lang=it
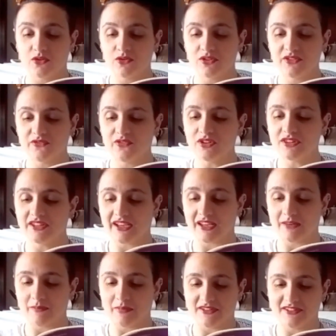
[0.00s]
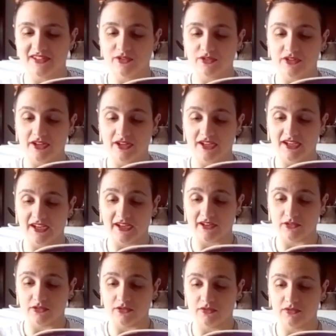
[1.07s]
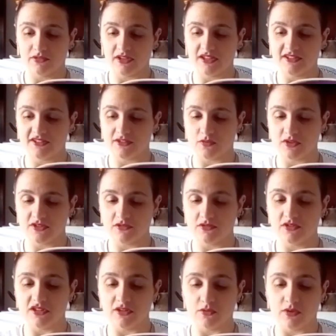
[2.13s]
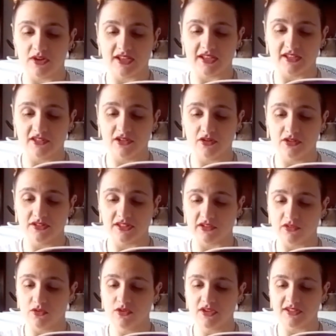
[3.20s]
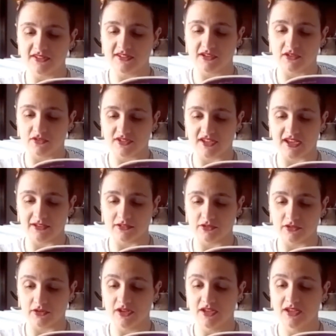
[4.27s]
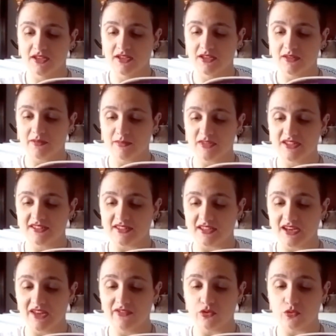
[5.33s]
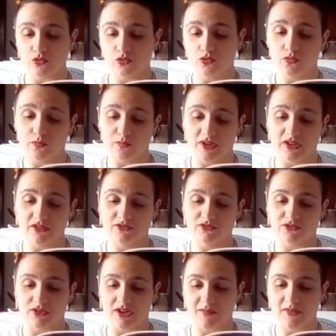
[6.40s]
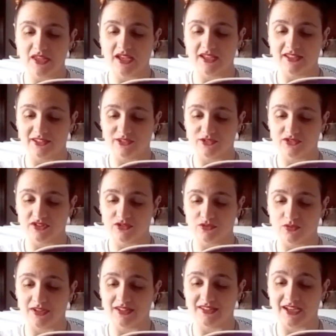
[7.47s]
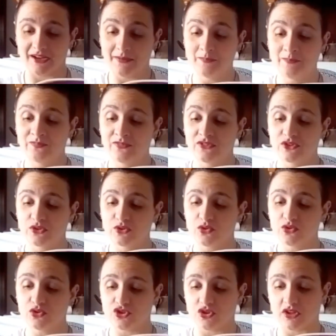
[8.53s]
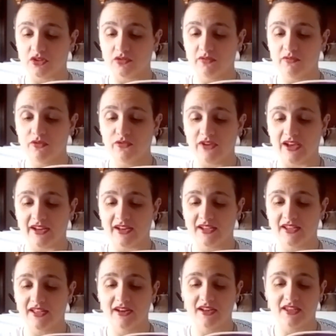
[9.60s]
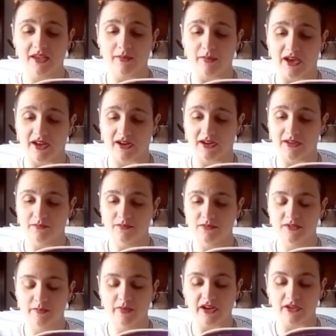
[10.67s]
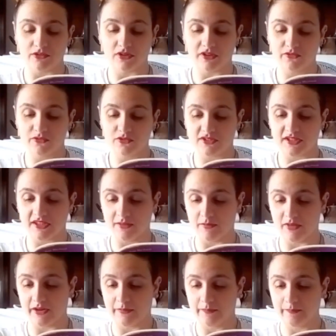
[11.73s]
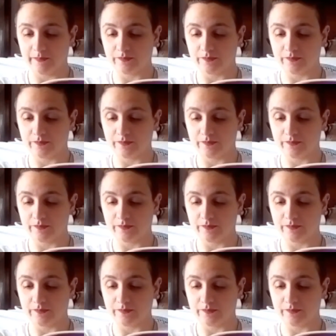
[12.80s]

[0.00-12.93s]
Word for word: Ogni volta che il pensiero di Riccardo, le insinuazioni di qualche idiota o chissà cos'altro mi instillavano dubbi sulla mia eterosessualità, tutto ciò che dovevo fare era chiamarla, sperando che fosse libera.